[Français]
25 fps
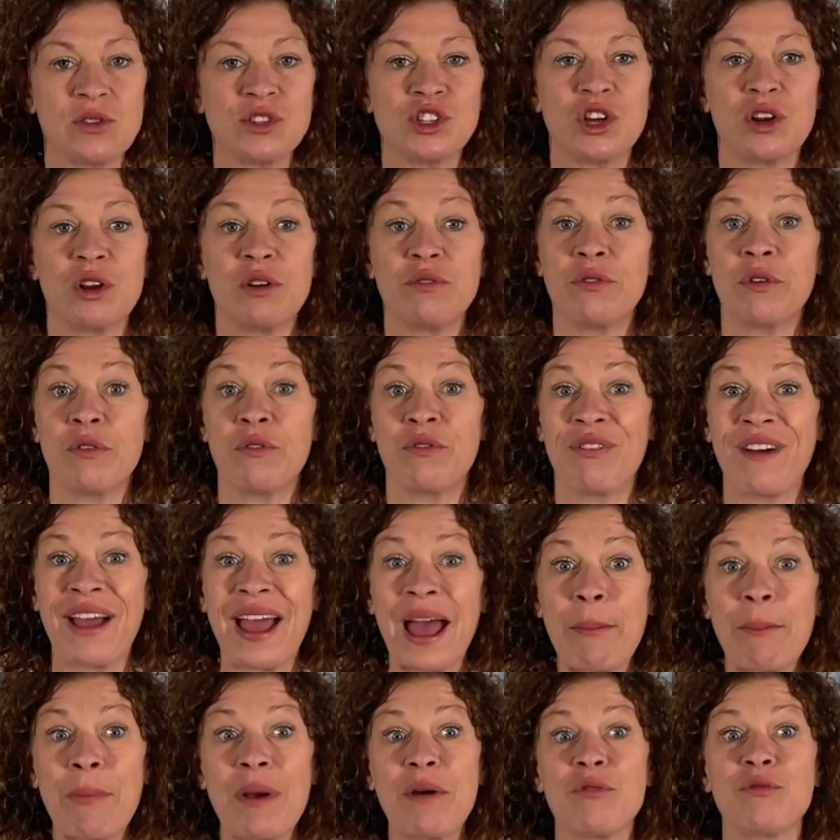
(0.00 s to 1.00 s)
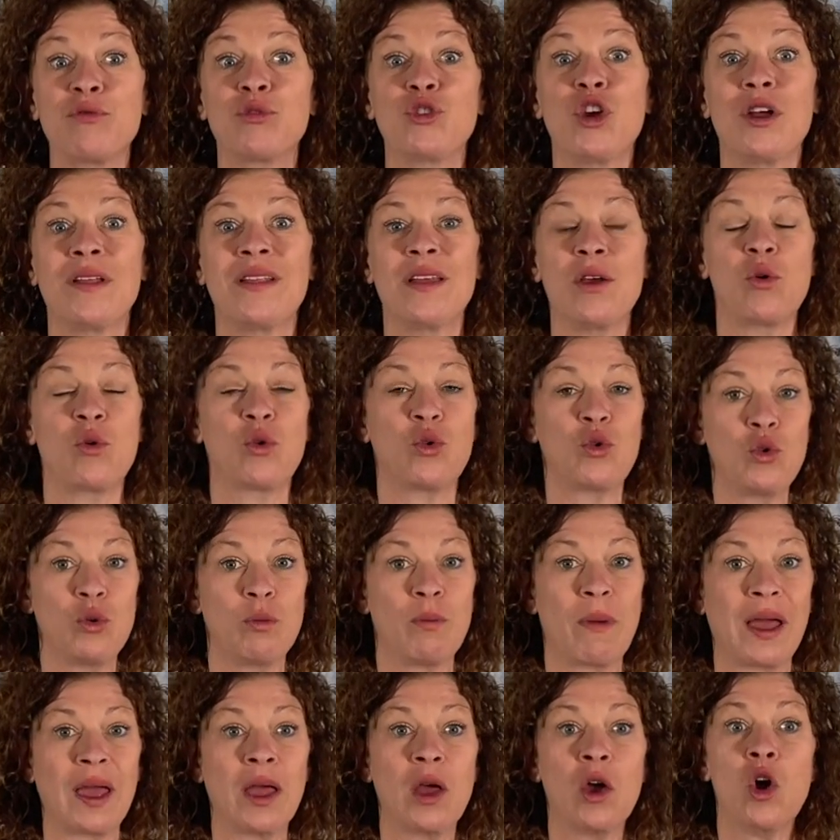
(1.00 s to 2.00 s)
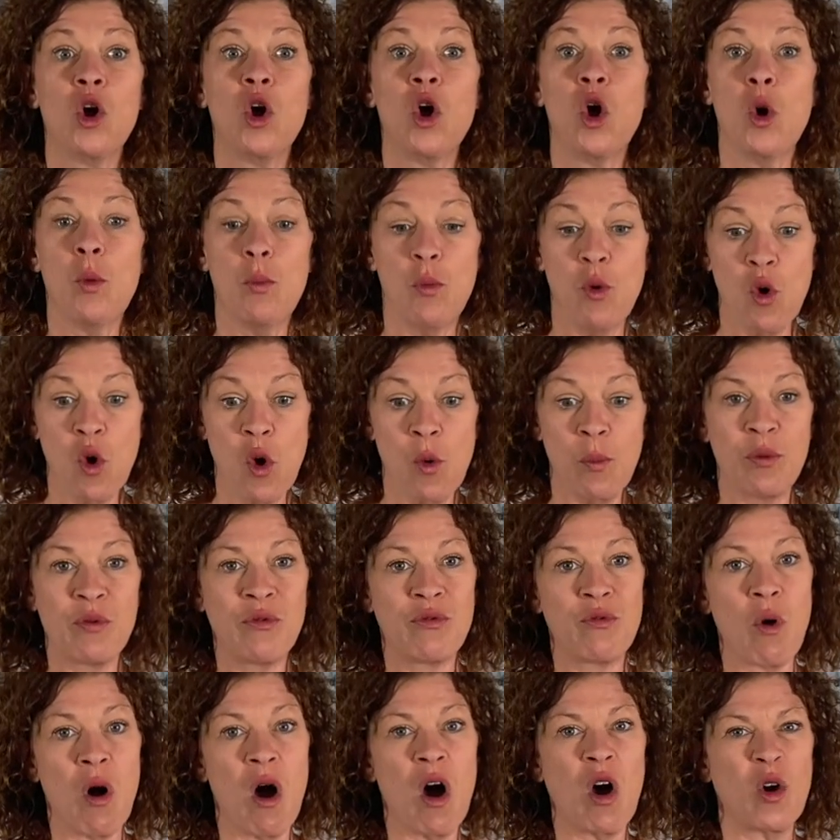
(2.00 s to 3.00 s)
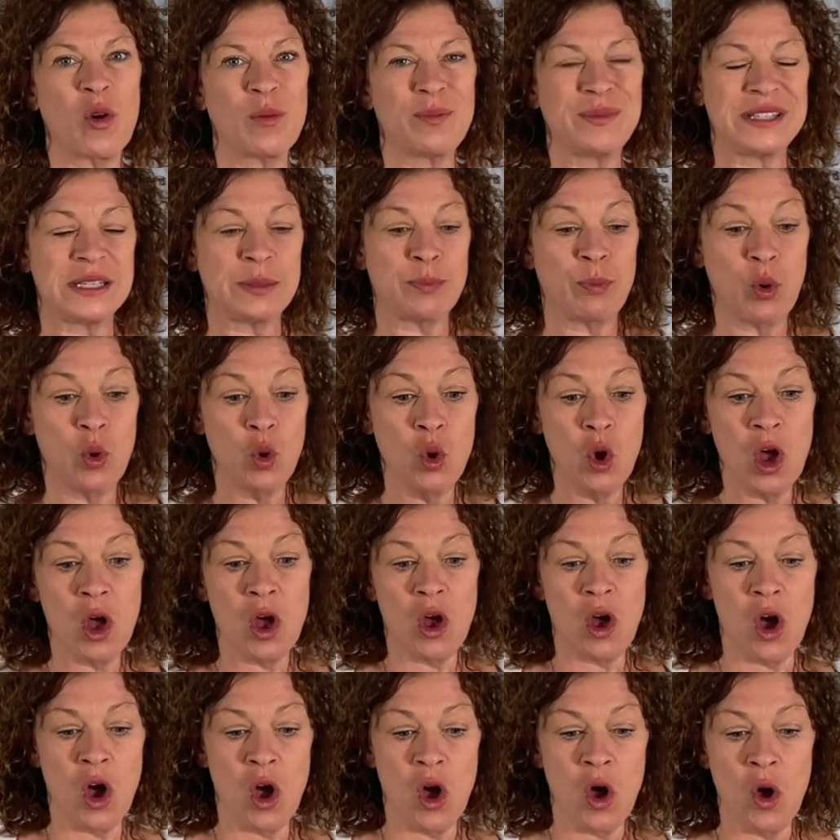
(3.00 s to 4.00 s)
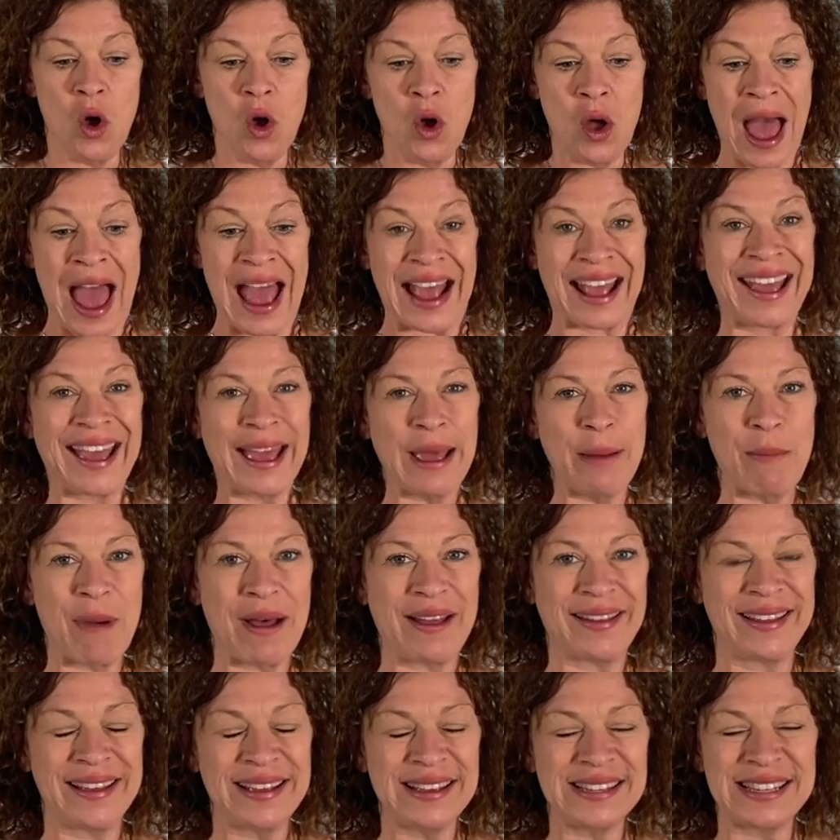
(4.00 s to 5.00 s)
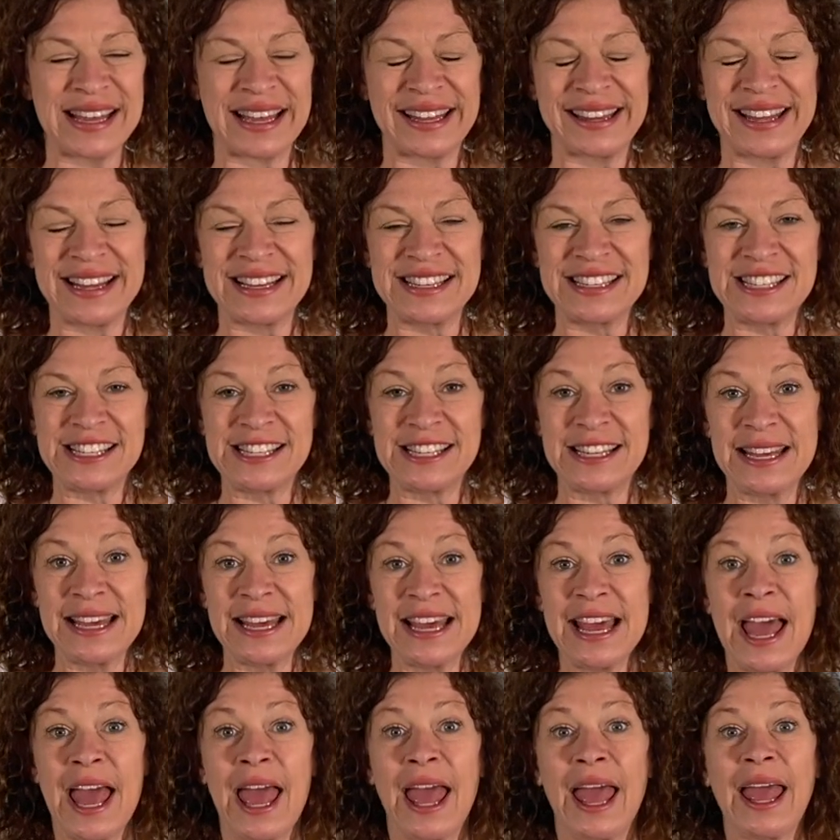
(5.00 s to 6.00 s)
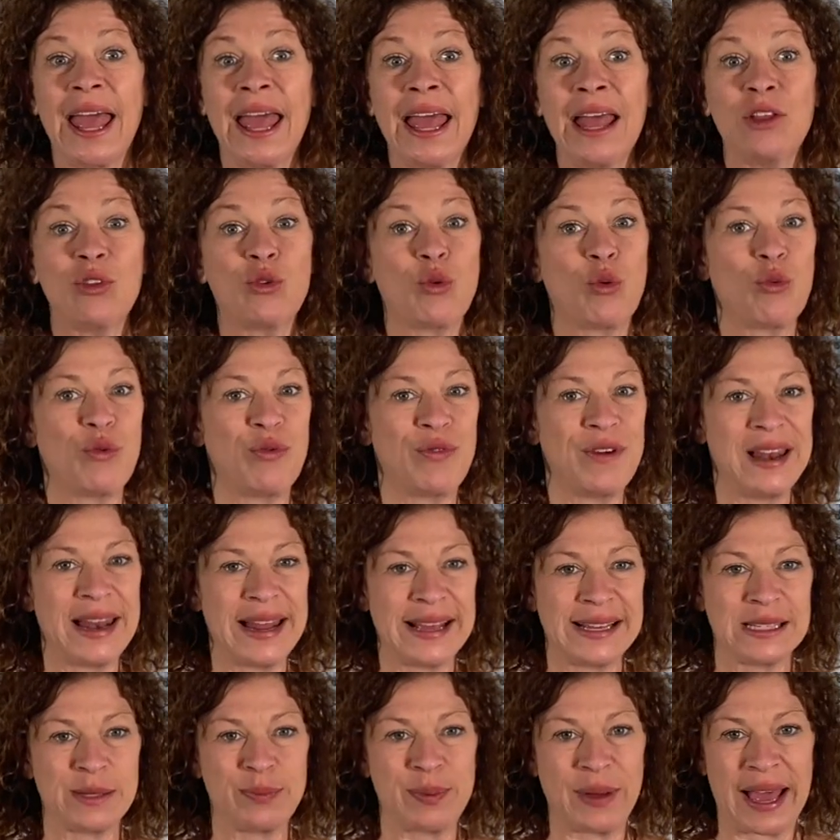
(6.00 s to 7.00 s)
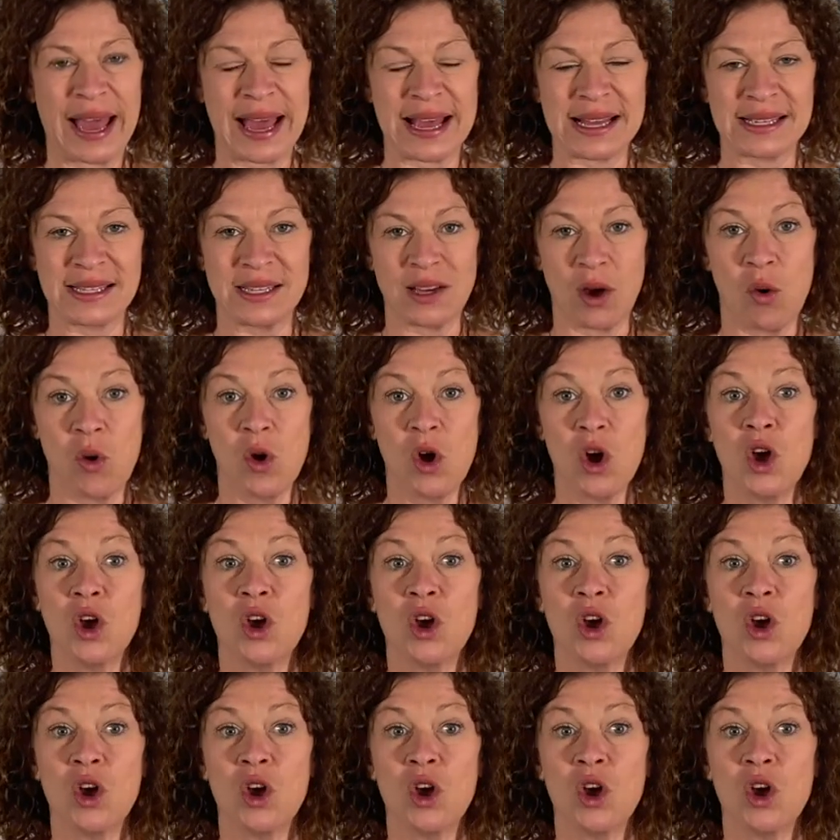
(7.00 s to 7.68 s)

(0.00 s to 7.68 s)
Cela va vraiment vous donner un coup de main pour pouvoir un petit peu euh, agrémenter certaines idées et trouver l'inspiration.